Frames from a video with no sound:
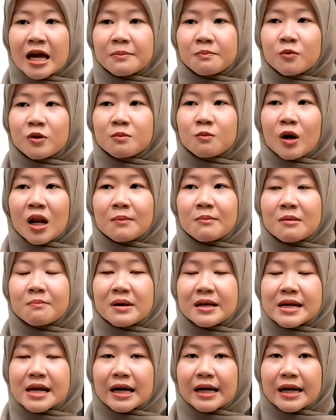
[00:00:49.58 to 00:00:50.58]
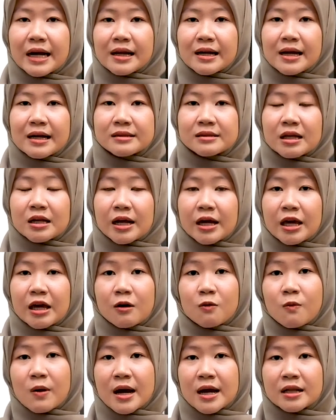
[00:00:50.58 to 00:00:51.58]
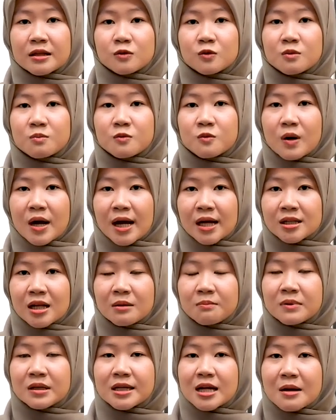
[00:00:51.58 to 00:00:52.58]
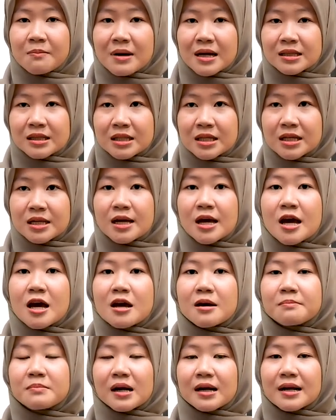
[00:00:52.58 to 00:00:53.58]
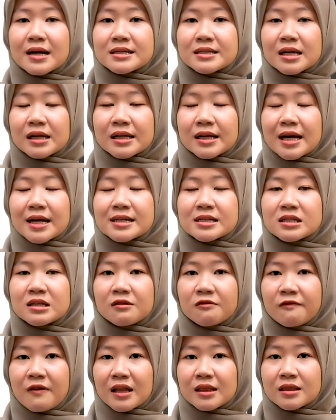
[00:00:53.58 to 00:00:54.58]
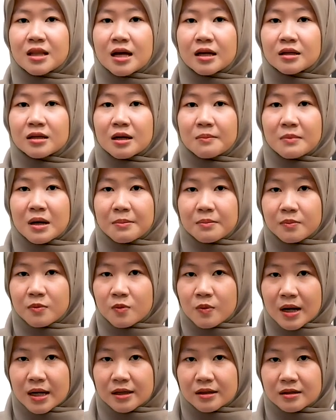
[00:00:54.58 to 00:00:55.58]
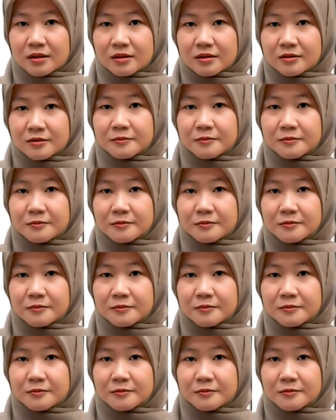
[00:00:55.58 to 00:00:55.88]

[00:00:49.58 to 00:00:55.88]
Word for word: Hai pun mulai membedakan antara hewan, tumbuhan, dan benda mati berdasarkan sifat dan kemampuan.